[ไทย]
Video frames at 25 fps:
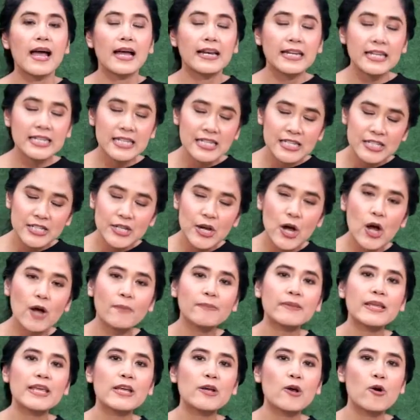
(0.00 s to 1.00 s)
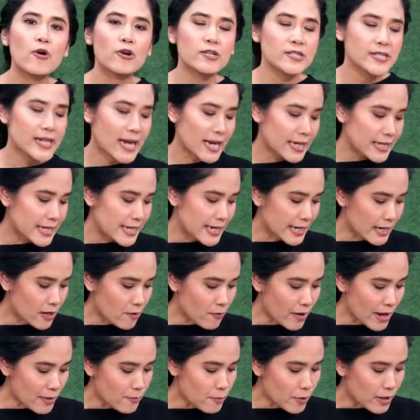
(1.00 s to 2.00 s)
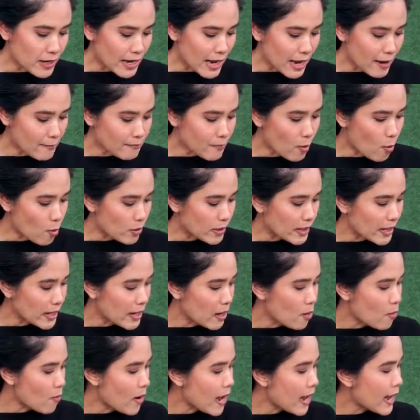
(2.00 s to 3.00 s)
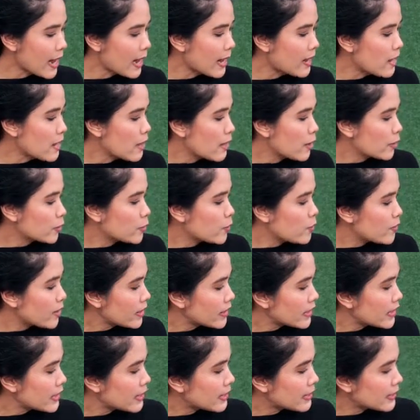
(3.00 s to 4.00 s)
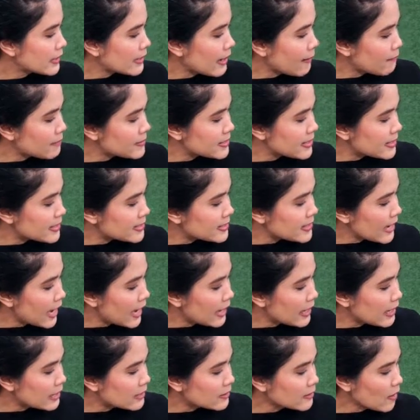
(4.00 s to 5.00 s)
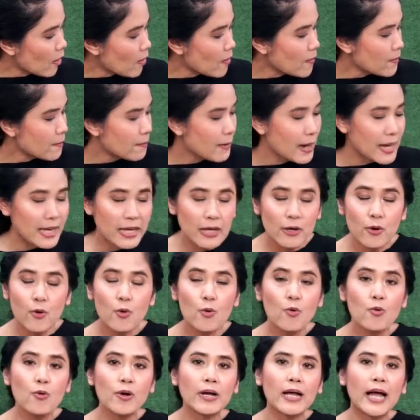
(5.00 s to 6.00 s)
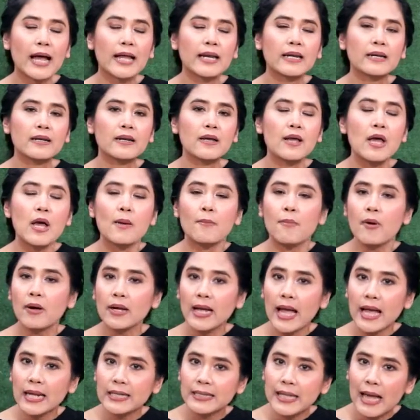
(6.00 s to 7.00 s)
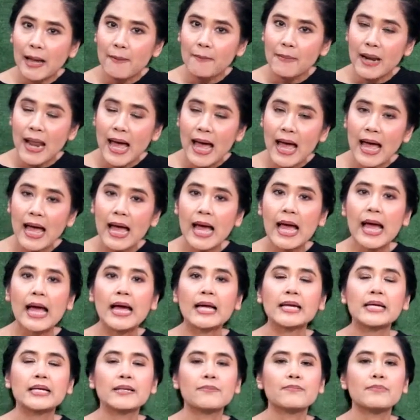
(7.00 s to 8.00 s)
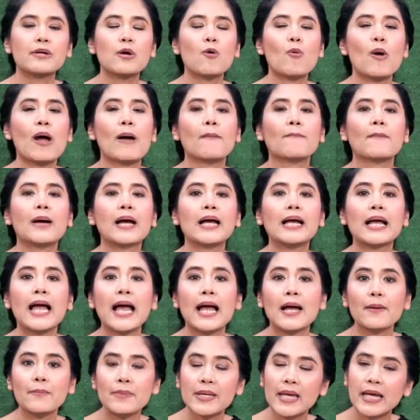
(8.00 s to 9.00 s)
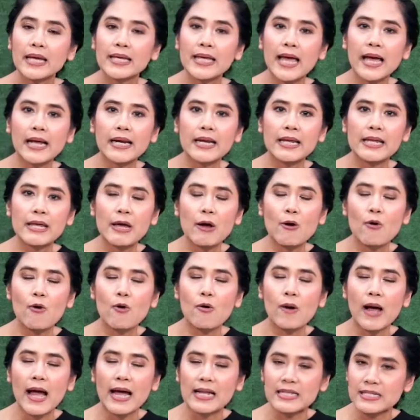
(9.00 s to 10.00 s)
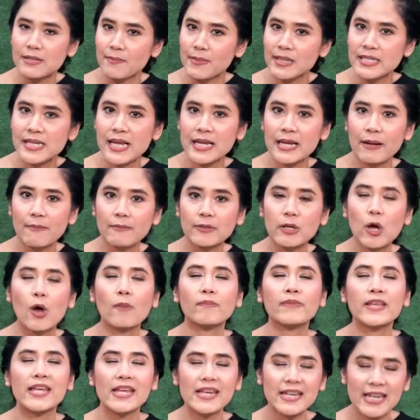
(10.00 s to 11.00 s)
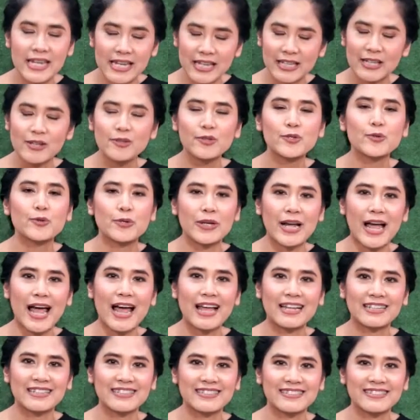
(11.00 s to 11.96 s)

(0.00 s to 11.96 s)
ดิฉันชอบที่โค้ชนัทเขียนเอาไว้บนหน้าปกนะคะว่าธุรกิจกับจิตใจต้องไปคู่กันเพราะการตามล่าหาเงินเพื่อความมั่งคั่งเพียงอย่างเดียวอาจจะไม่ใช่คำตอบที่ดีที่สุดค่ะ